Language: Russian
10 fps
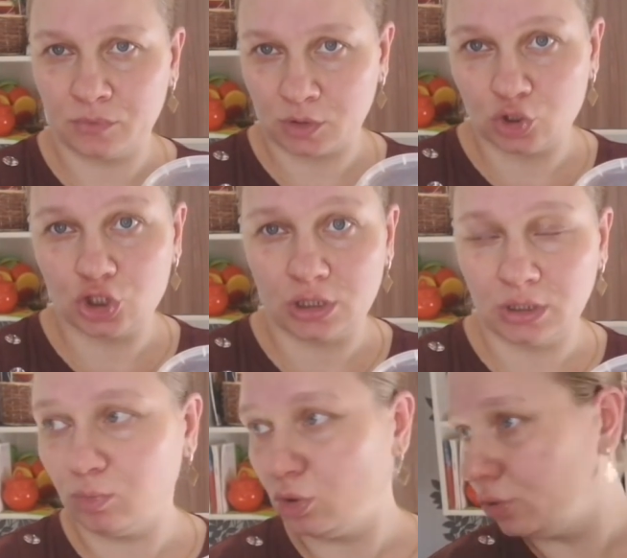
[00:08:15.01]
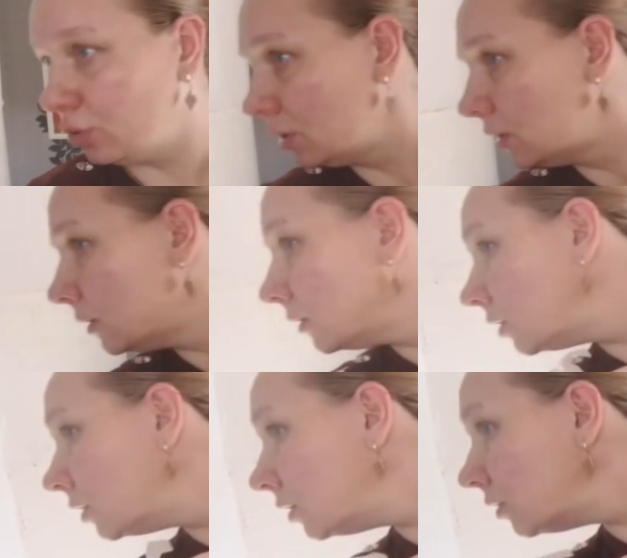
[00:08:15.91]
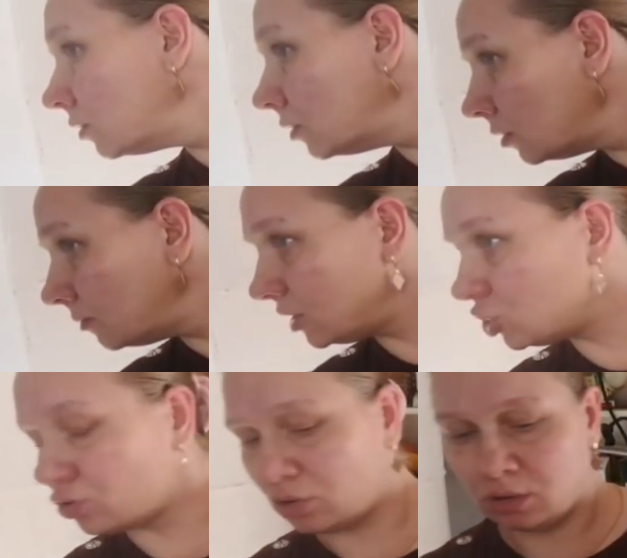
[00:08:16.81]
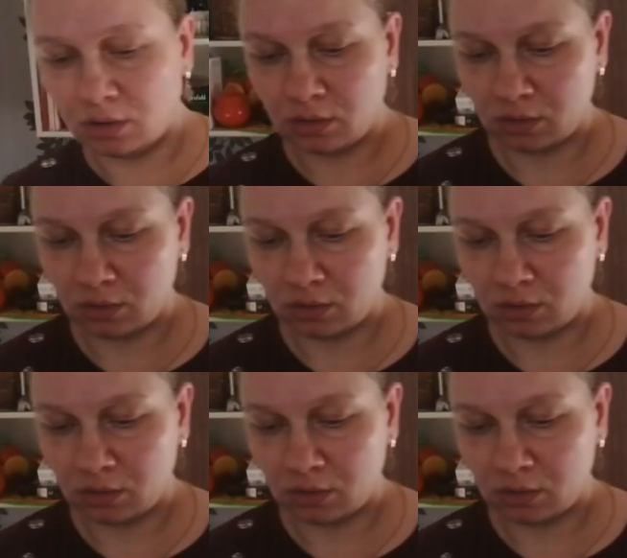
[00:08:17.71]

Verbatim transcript: Такой жирный бульон. Пошел.